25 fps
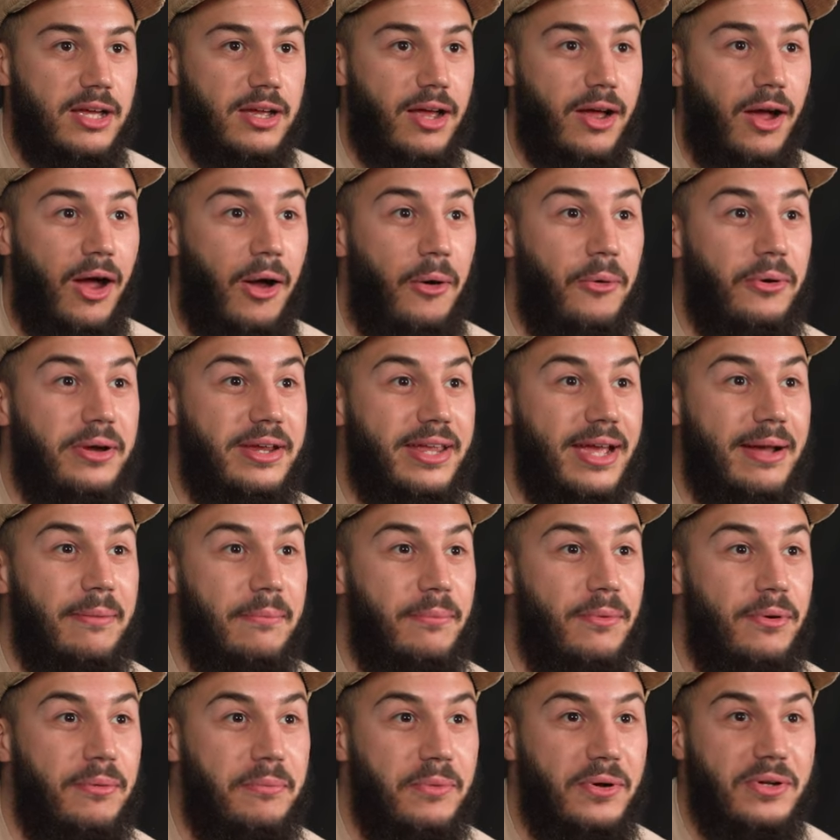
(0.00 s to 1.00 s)
à aucun
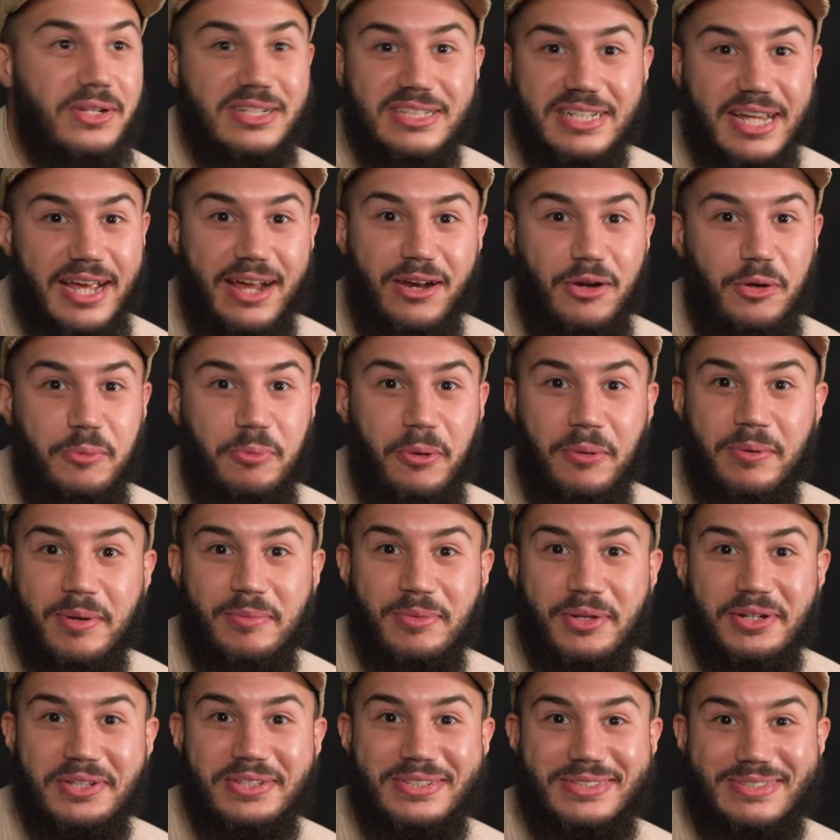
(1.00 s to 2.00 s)
moment, c'est elle le problème
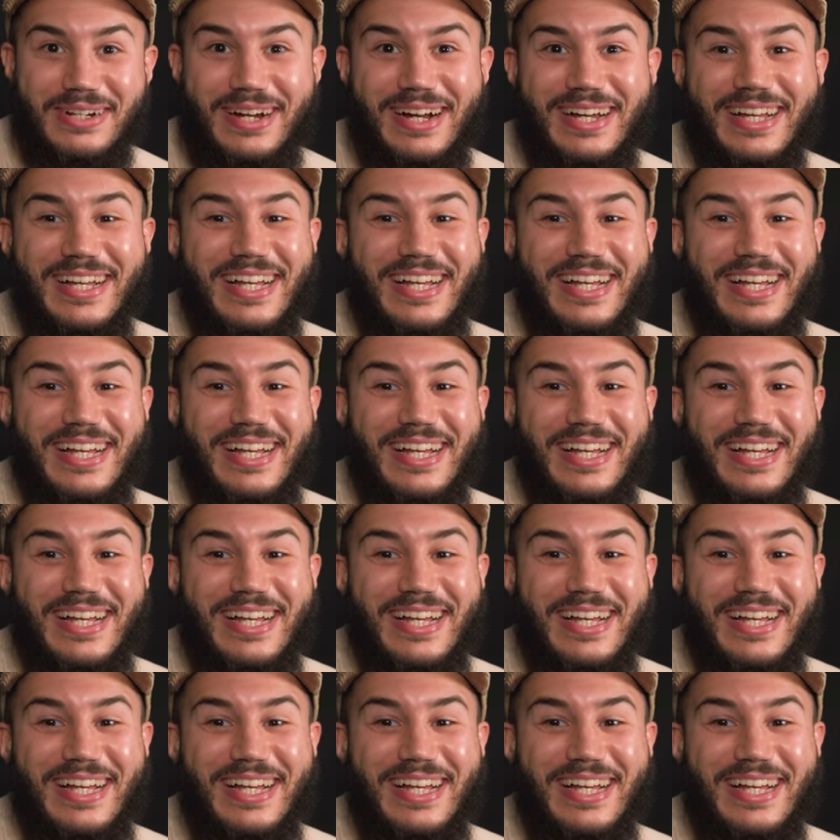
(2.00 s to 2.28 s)
dans l'histoire.